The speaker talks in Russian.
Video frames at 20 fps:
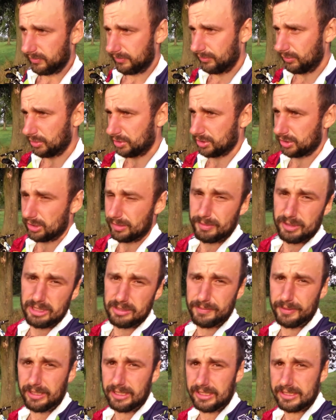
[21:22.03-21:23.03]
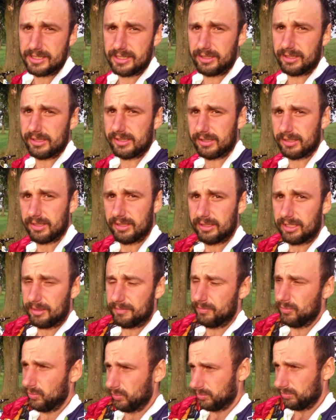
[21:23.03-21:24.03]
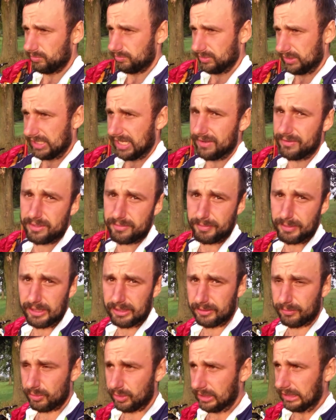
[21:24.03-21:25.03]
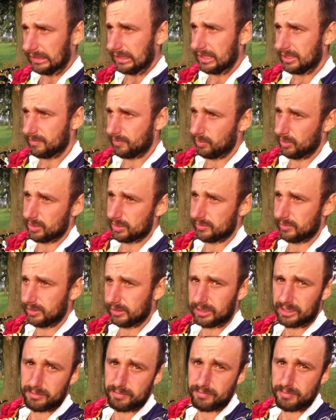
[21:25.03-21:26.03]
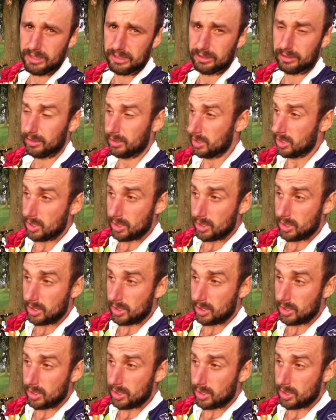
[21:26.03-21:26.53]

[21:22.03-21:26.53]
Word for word: В дождь особо не приходилось так, ну, ставить, поэтому никогда не пользовал этот метод.